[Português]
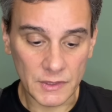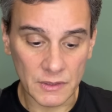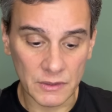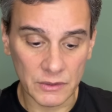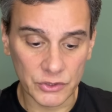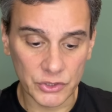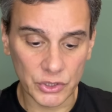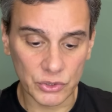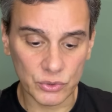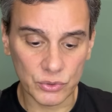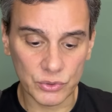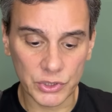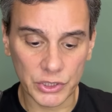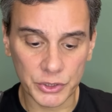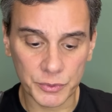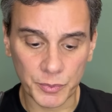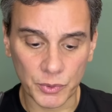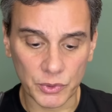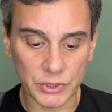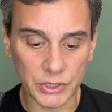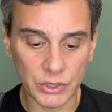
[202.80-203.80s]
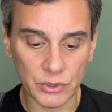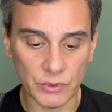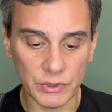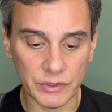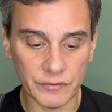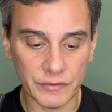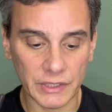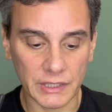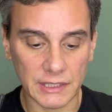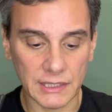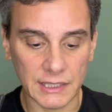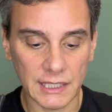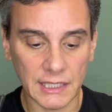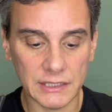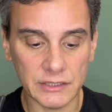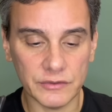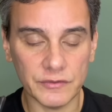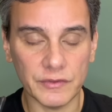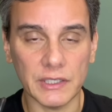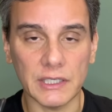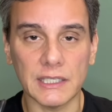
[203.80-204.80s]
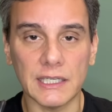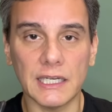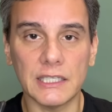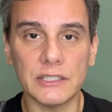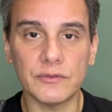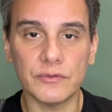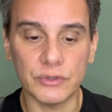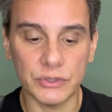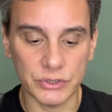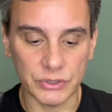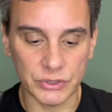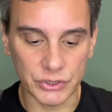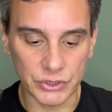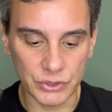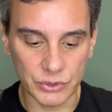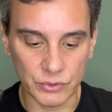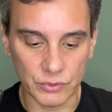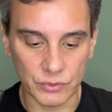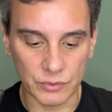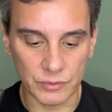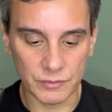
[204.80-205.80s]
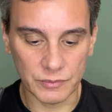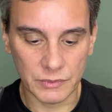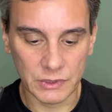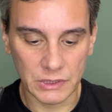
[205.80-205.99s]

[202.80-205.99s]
Jesus respondeu: Em verdade, em verdade vos digo